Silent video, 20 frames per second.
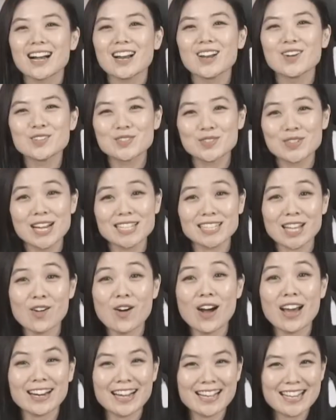Kalau sudah tahu
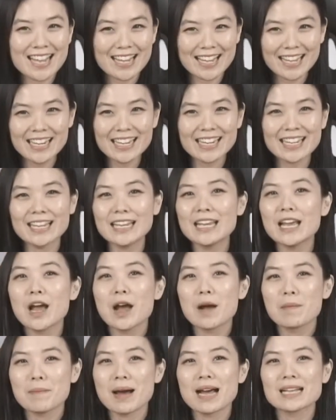harganya gini,
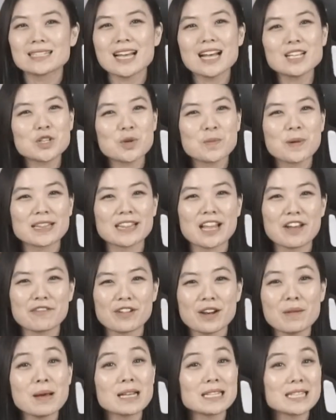masa sobat
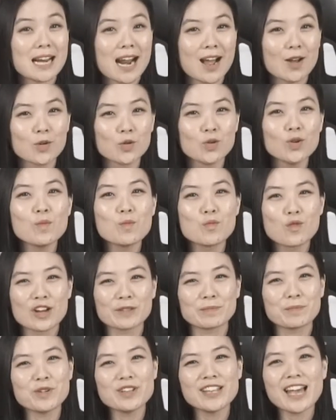level masih ragu
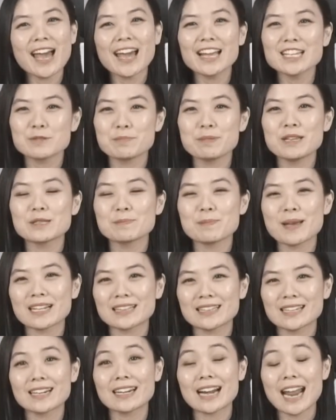buat punya HP
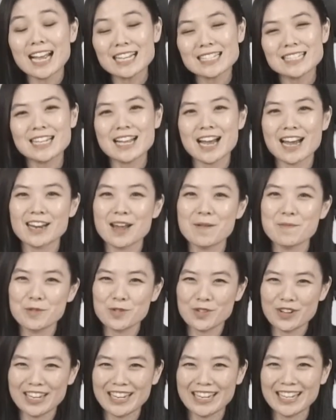Spectre
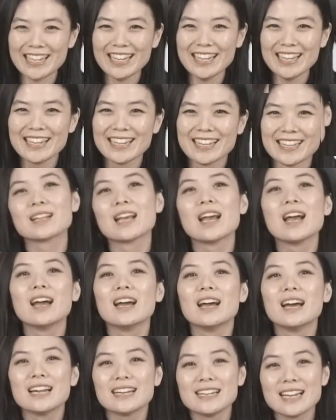X360 ini?
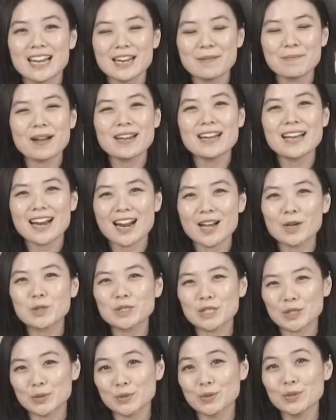Daripada ragu
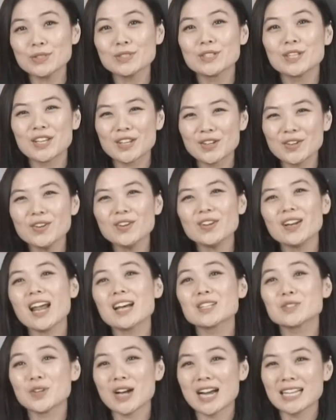terus, yuk
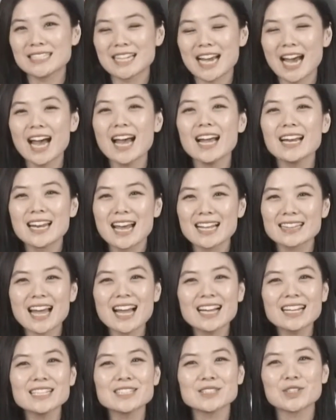langsung aja
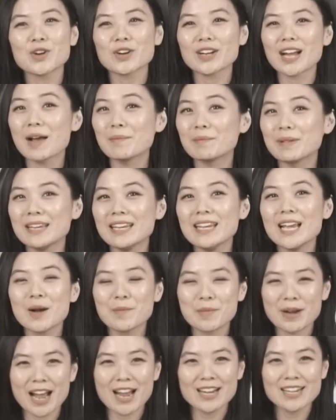datangi store kami
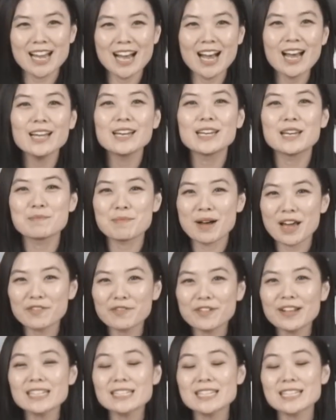yang berada di
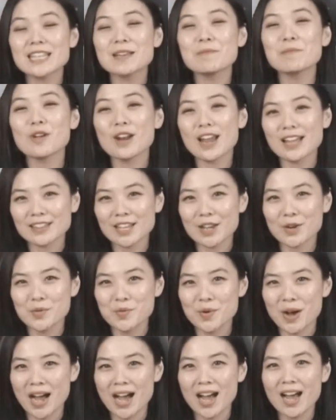Marvel City Mall lantai
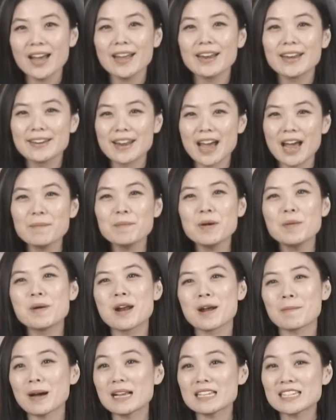2 dan
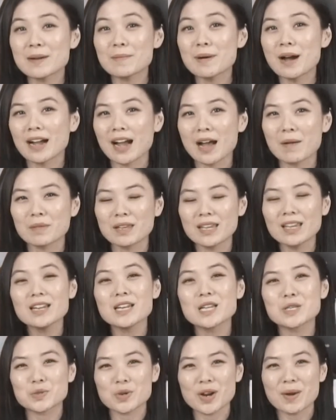beberapa cabang kami
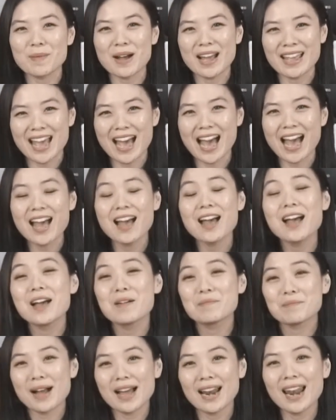di Surabaya,
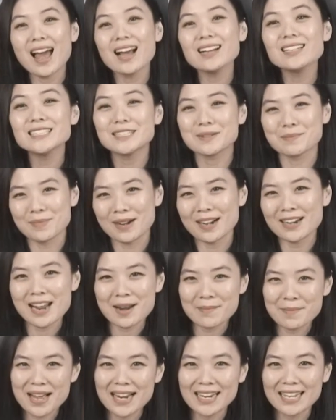Malang, Jember,
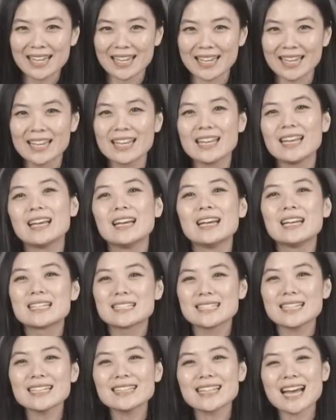dan Bali.
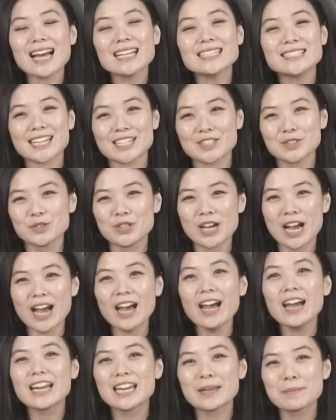Serta cek
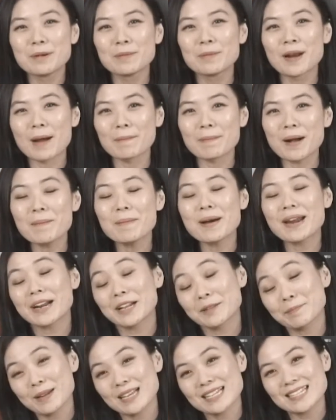juga di beberapa
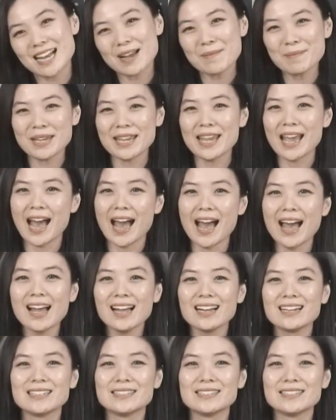marketplace kami ya.